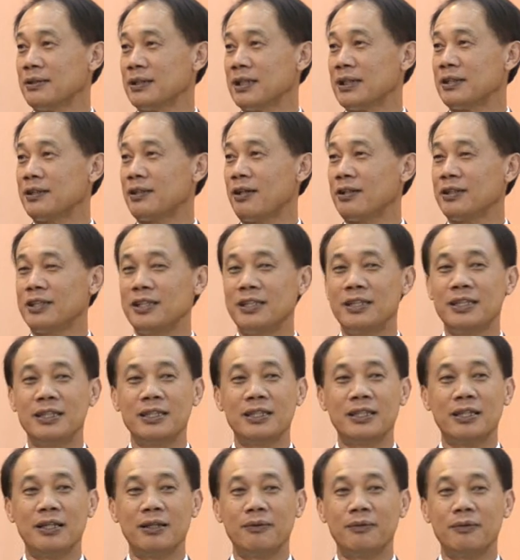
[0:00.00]
ตัวนั้นตอนที่
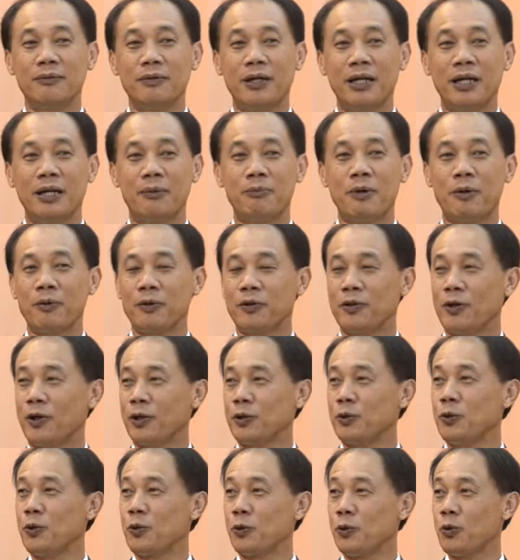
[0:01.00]
บปส
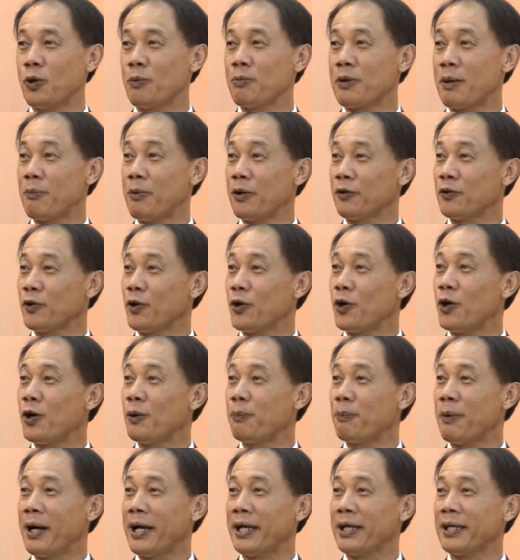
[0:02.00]
ถูกรวมกับบสค
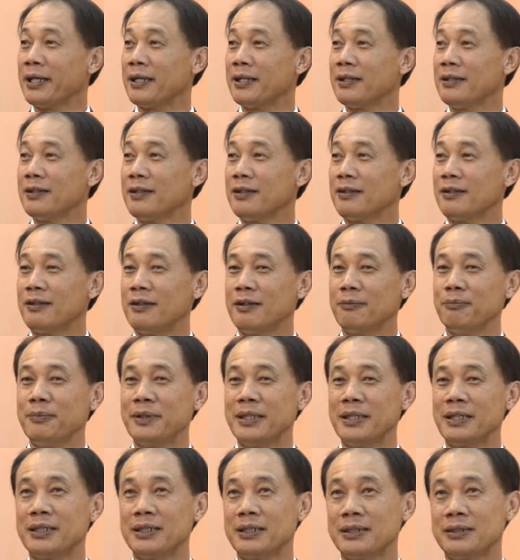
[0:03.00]
ไป ก็
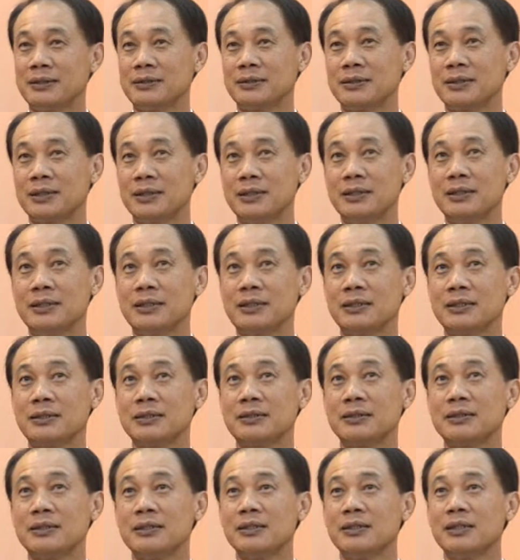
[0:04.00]
มีเงินคืน
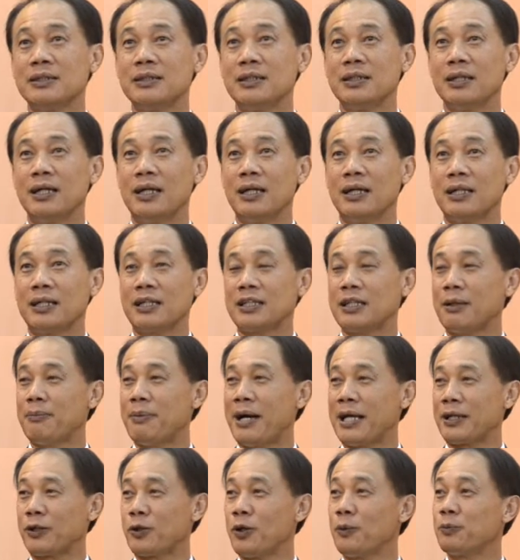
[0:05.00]
รัฐ
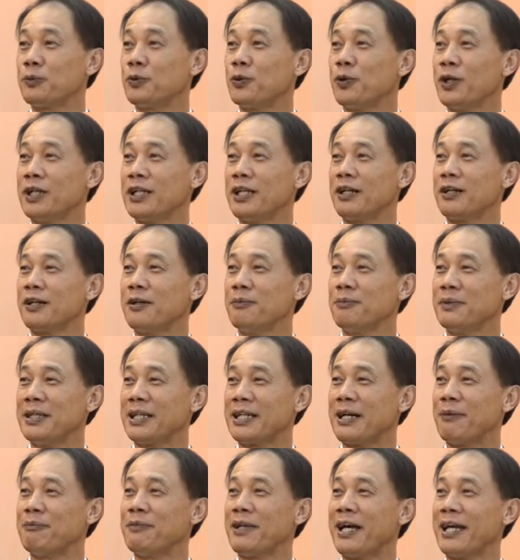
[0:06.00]
บาลครบถ้วนแล้วก็
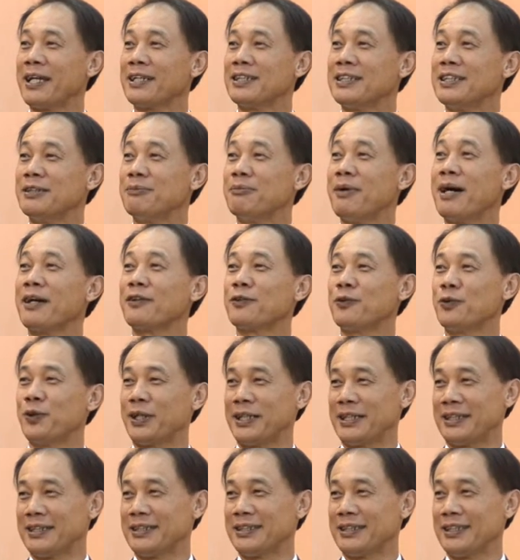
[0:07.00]
มีกำไรคืนบางส่
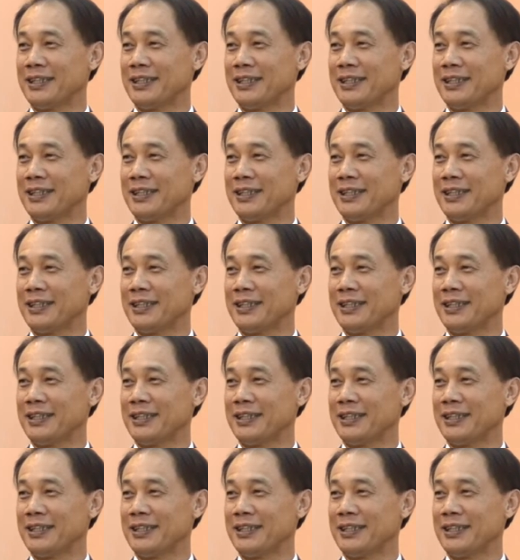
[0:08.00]
วน